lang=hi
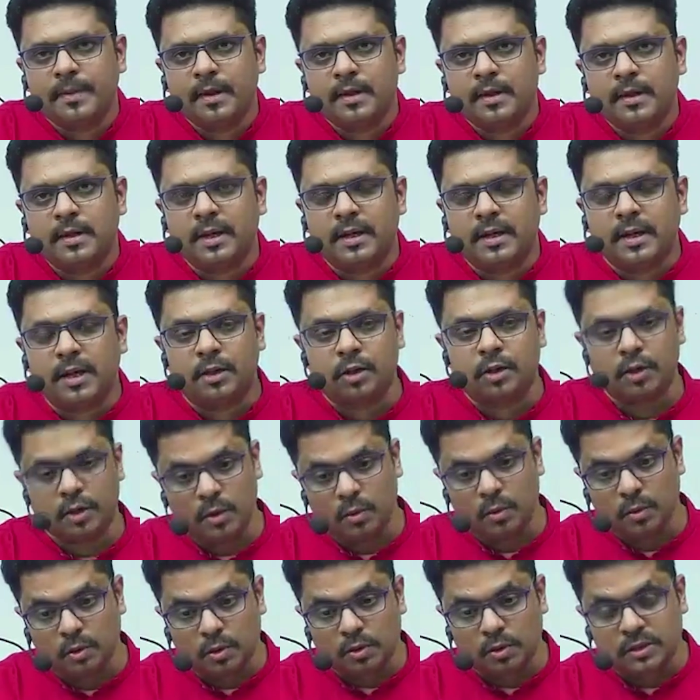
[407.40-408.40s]
ठीक है क्योंकि
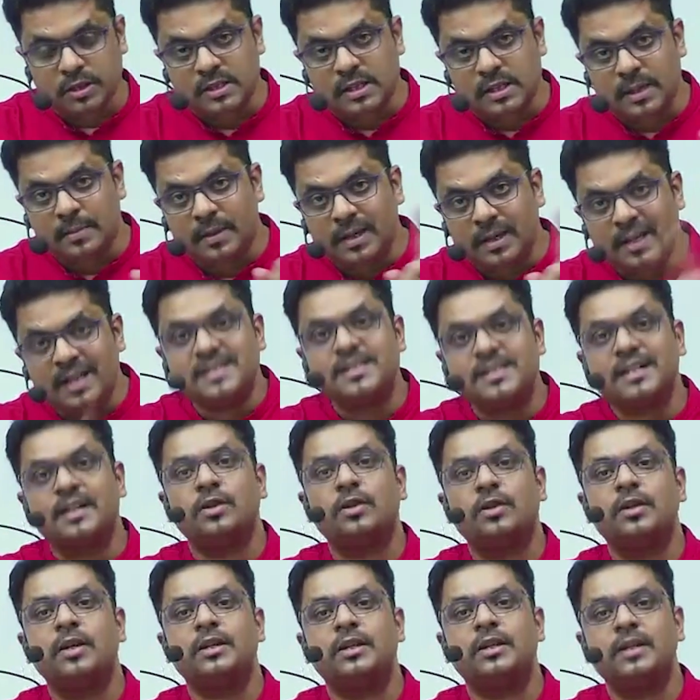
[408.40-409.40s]
उनको सजा मिलनी चाहिए
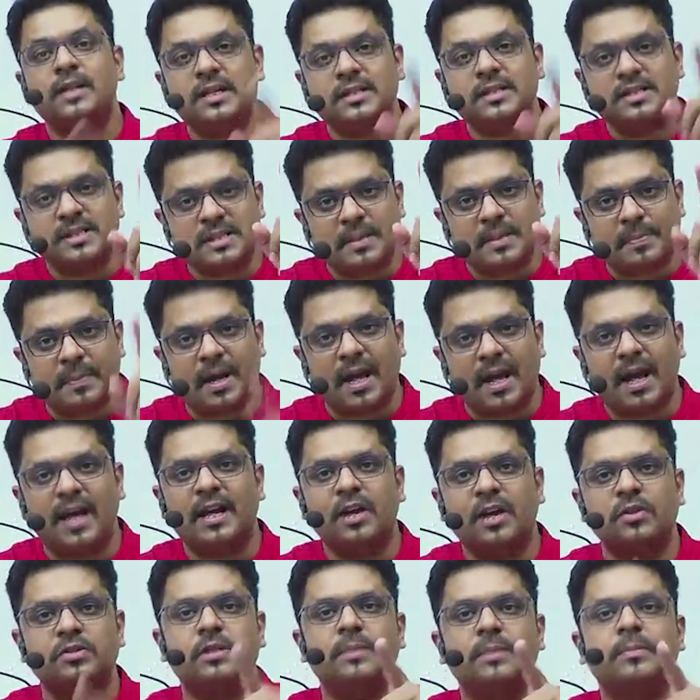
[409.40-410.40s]
क्योंकि इतने अच्छे से पढ़ाया
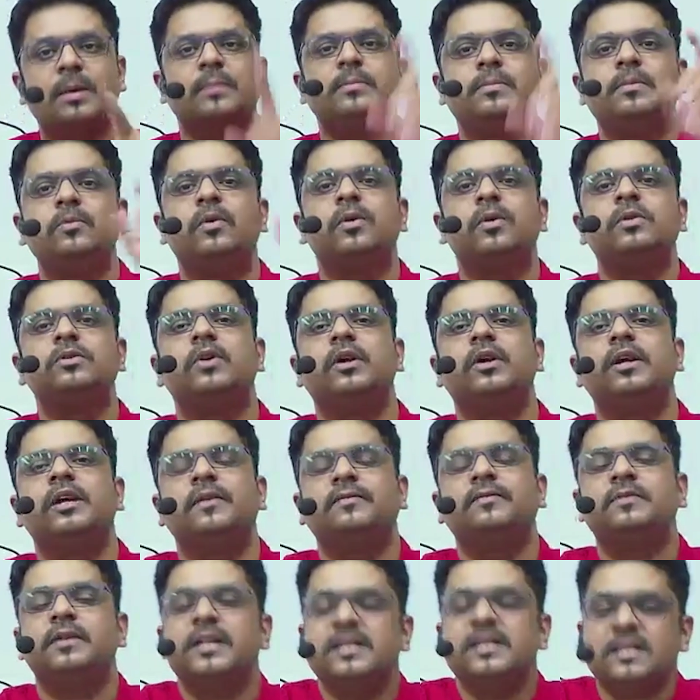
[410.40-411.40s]
गया उसके बाद भी वो जो है
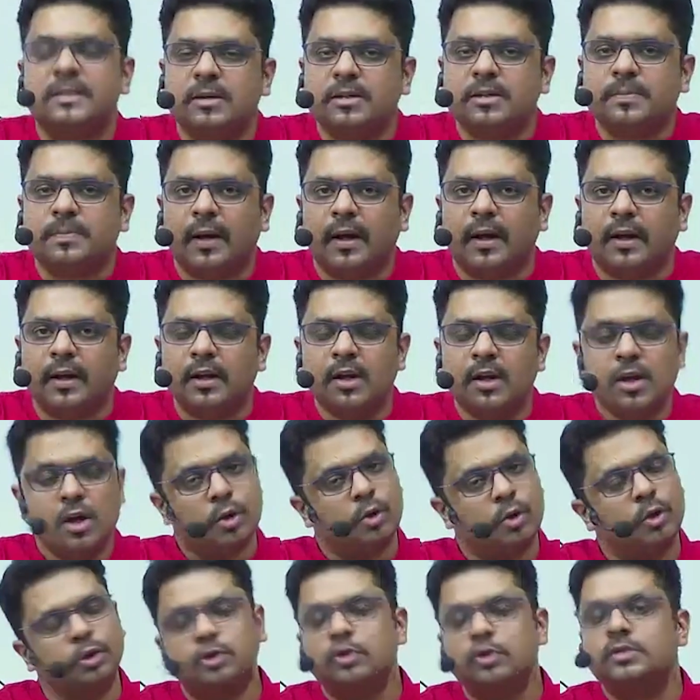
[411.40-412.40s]
डेफ्थ नहीं समझ पा रहे
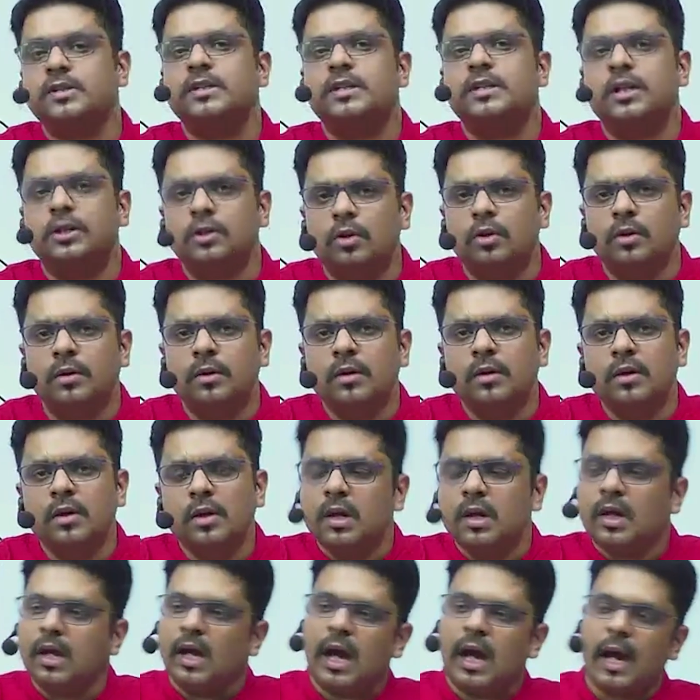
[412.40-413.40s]
खुद को सजा दो
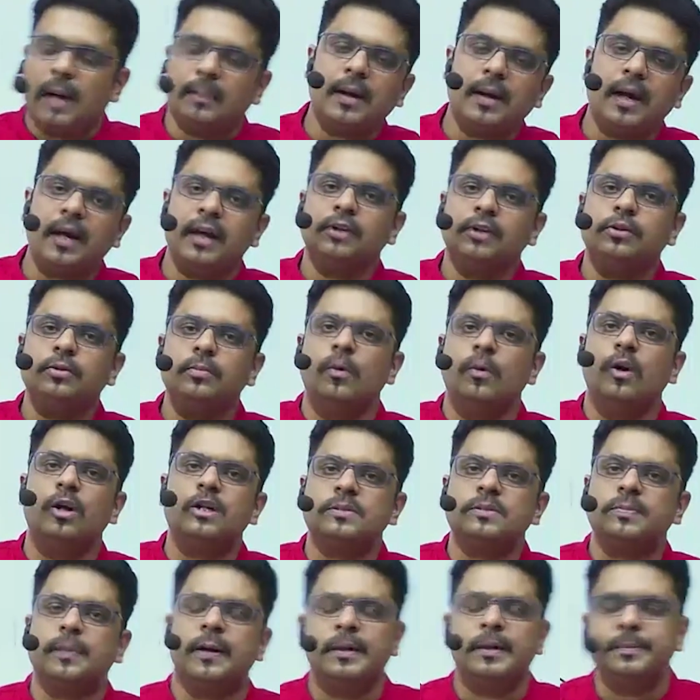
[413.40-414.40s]
अब आ गए तुम
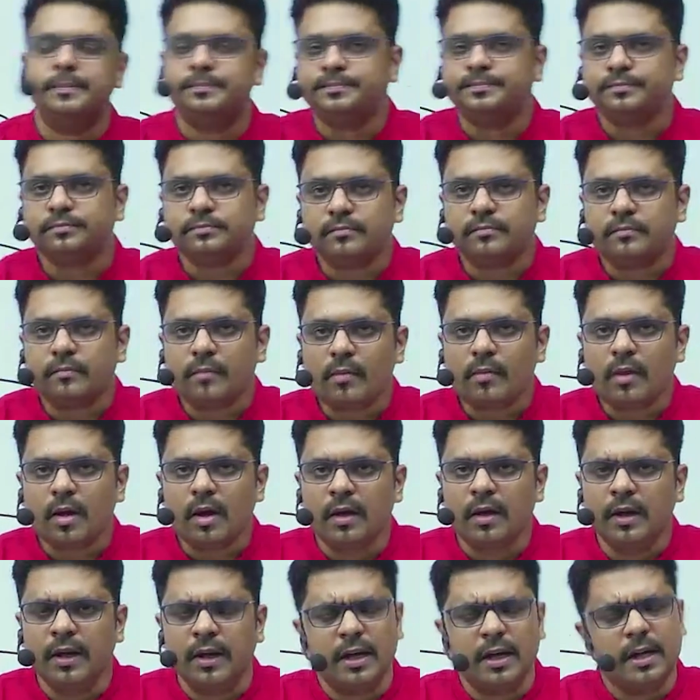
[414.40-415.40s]
मॉल्स पे
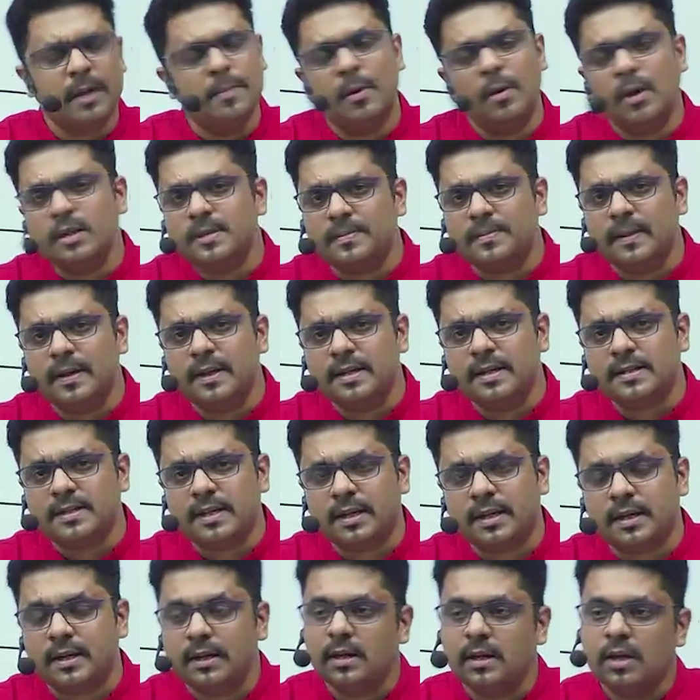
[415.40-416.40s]
ठीक है कि मॉल्स बनने
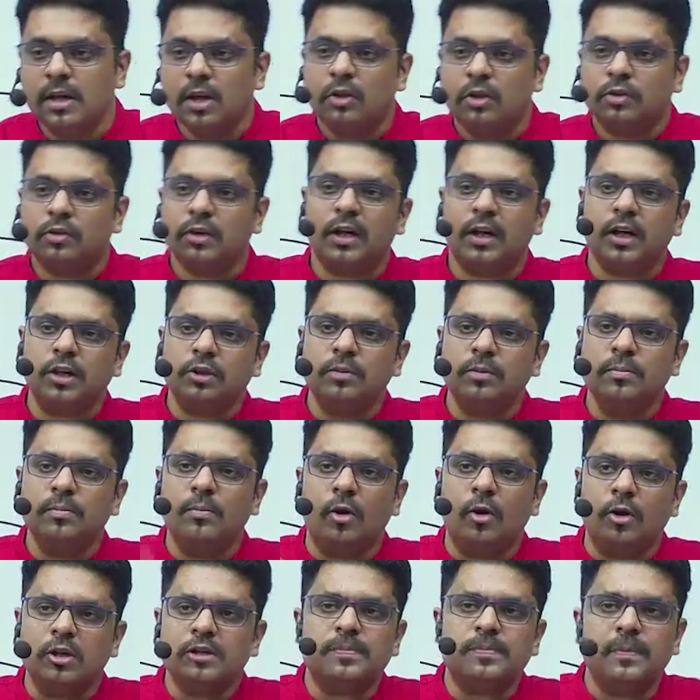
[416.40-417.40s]
चाहिए तो अगर तुम
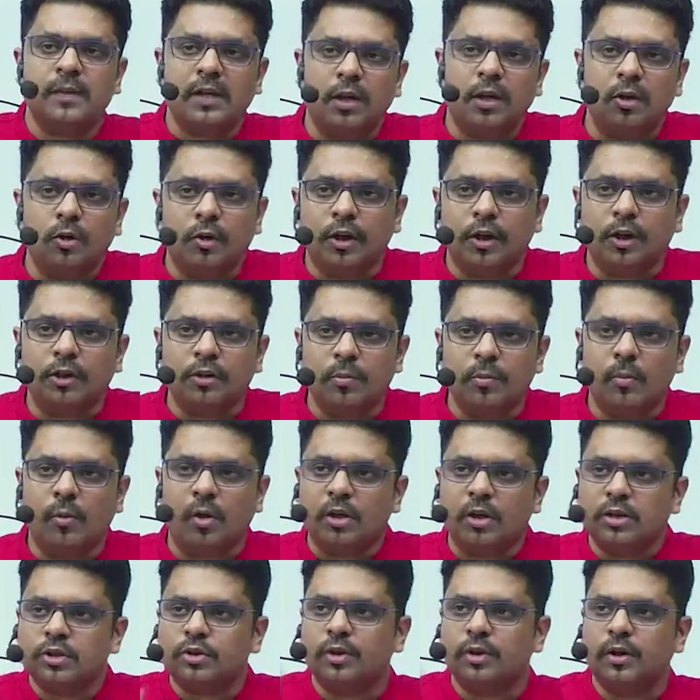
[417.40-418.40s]
मॉल्स बना लोगे तो
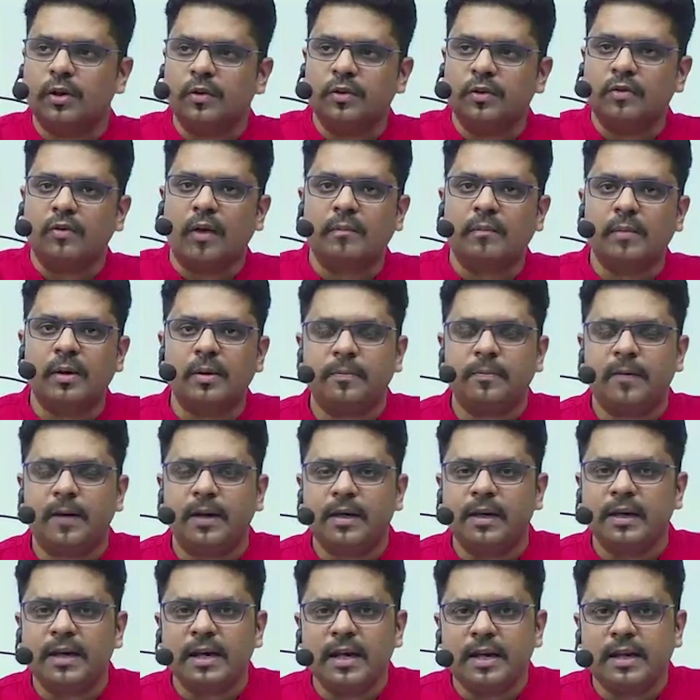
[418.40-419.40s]
मॉल जो है इन्वायरमेंट
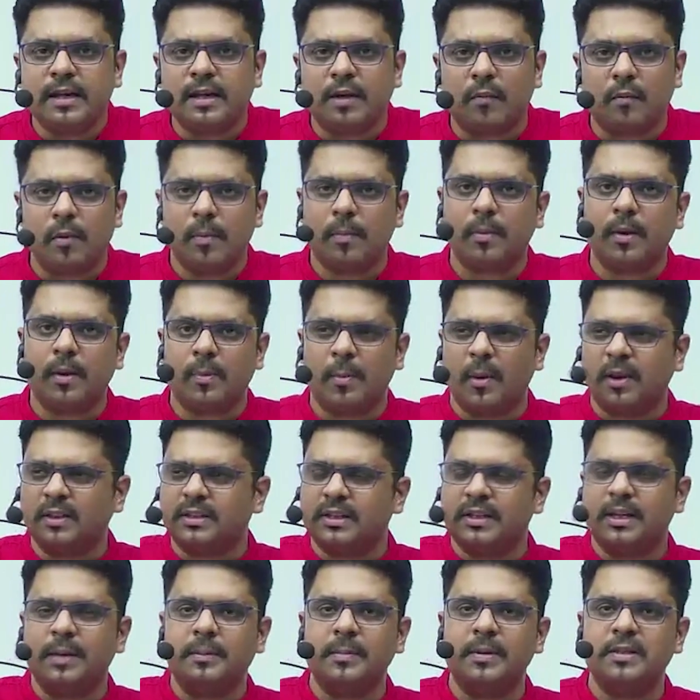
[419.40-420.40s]
फ्रेंडली नहीं है वो बहुत
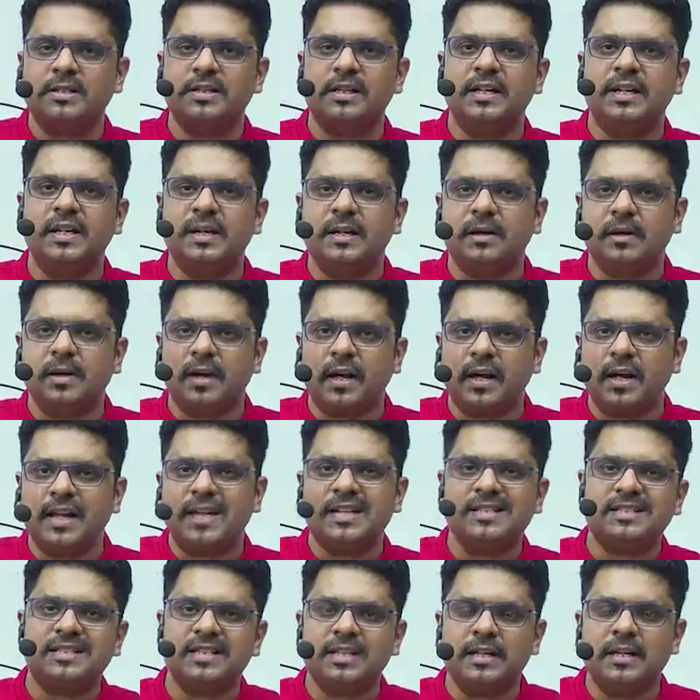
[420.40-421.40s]
अधिक बिजली
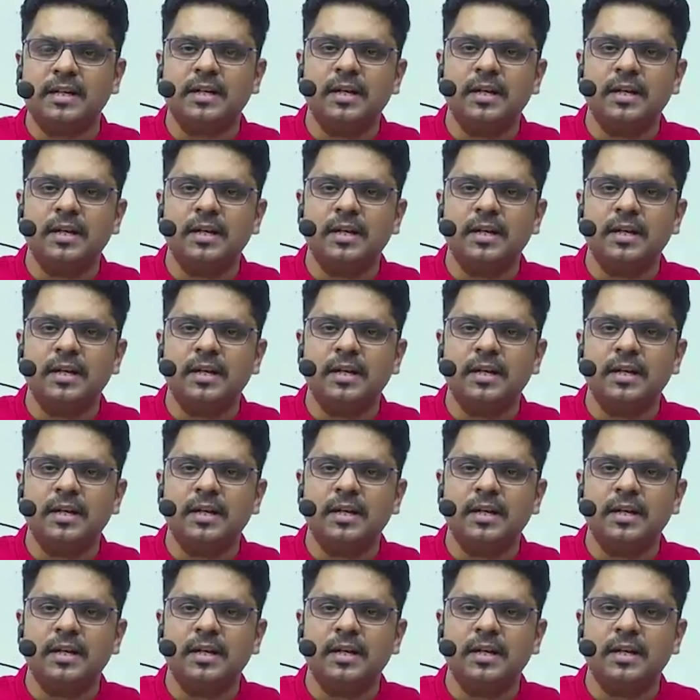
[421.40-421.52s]
एसी